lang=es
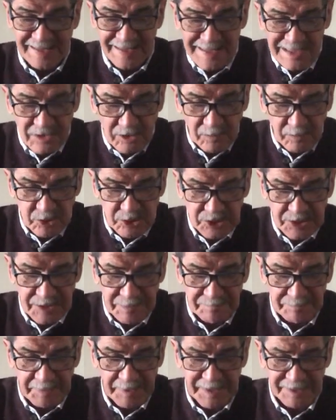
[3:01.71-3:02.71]
Y como
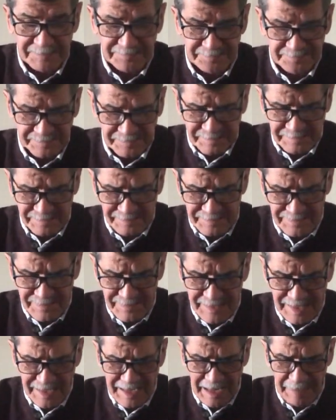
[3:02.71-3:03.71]
siempre,
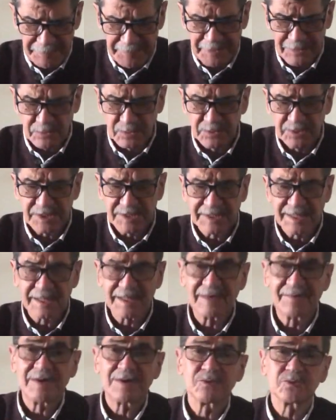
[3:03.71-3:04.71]
las preguntitas
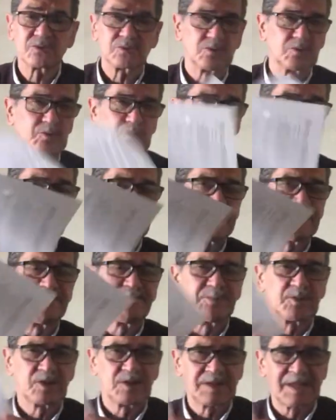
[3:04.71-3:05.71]
de abajo son súper
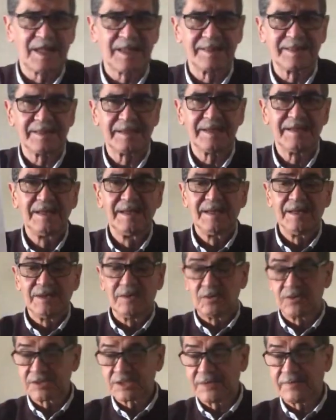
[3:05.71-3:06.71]
importantes.
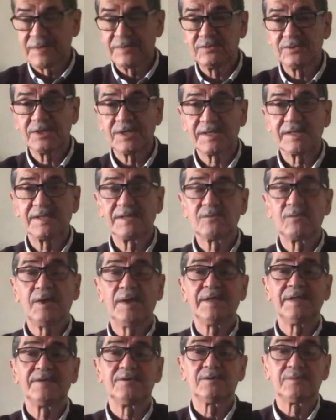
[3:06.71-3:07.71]
Otra vez no traje el
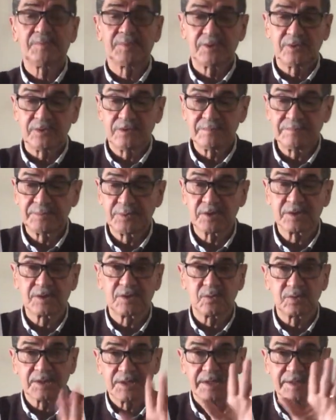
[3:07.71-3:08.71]
cuaderno, pero no
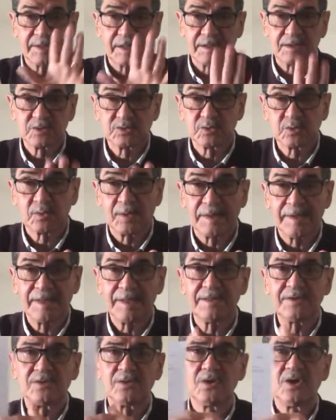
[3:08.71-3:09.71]
importa, ustedes tienen su
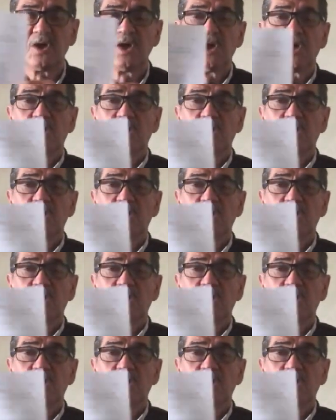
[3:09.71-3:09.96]
cuaderno,